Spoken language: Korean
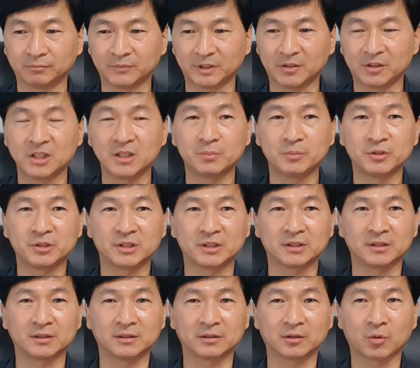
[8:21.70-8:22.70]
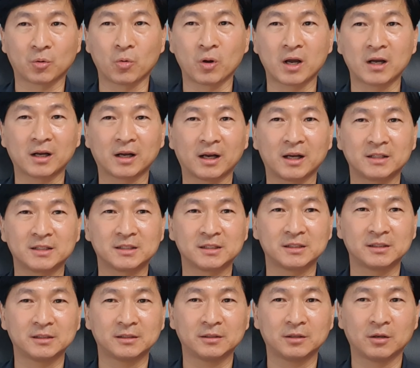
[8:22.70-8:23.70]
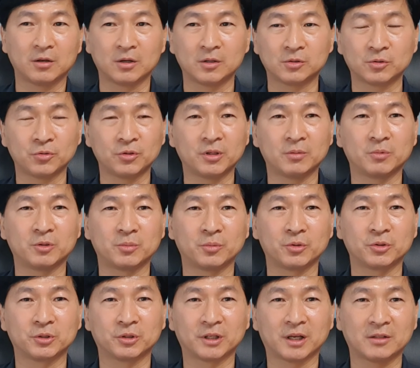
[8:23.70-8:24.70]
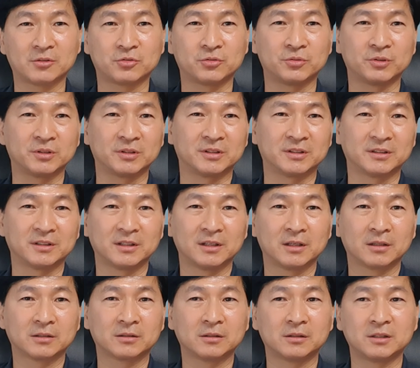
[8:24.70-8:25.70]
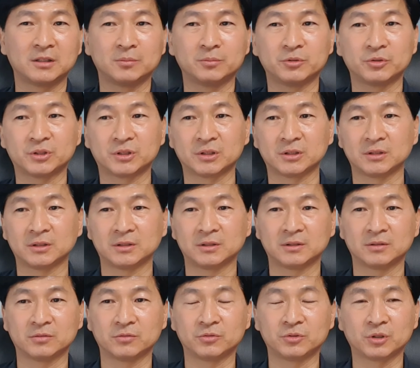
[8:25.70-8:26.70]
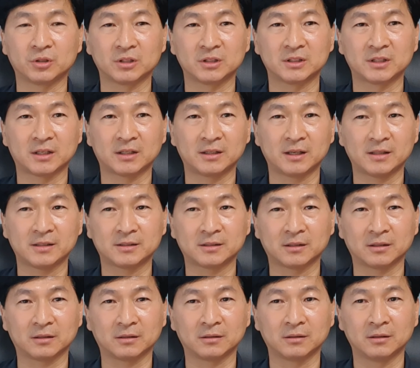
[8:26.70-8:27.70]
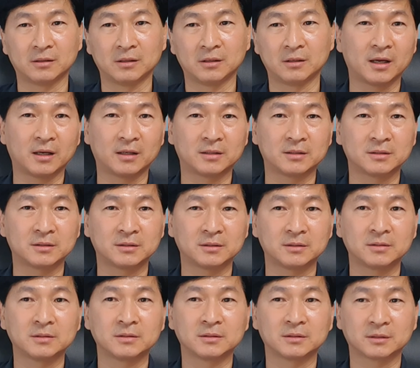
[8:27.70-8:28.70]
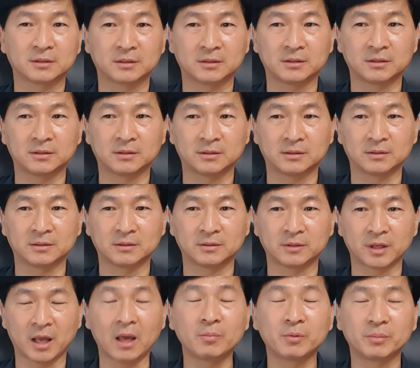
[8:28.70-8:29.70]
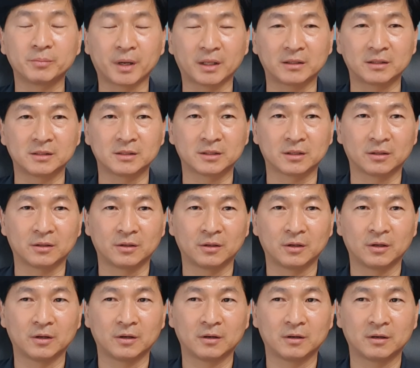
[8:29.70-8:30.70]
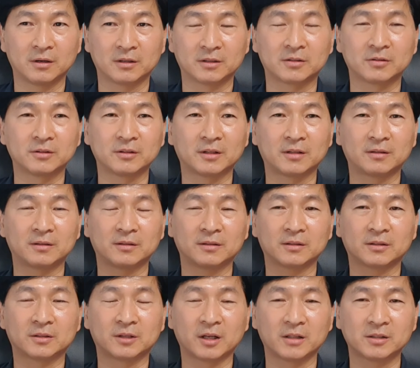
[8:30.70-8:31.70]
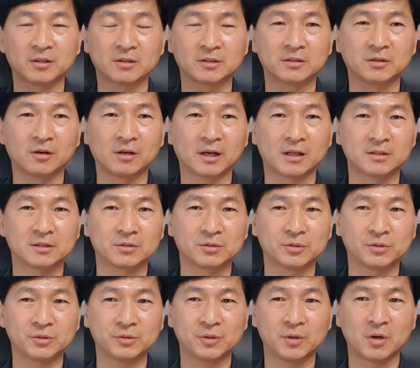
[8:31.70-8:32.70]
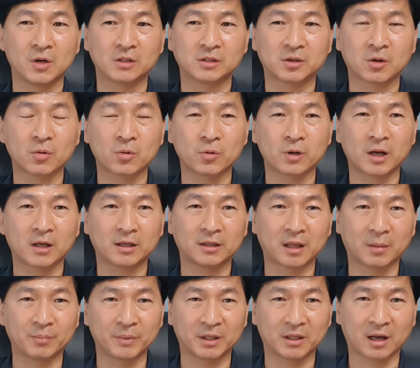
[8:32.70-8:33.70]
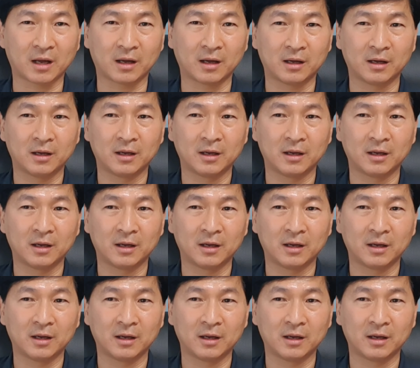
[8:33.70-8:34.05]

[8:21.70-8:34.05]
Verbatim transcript: 리무진 공항까지 손님을 모셔다 주는 그런 리무진 운전기사를 했어요. 나는 그 앱을 만들죠. 그런, 그래서 그걸 가지고 성공을 하게 됩니다.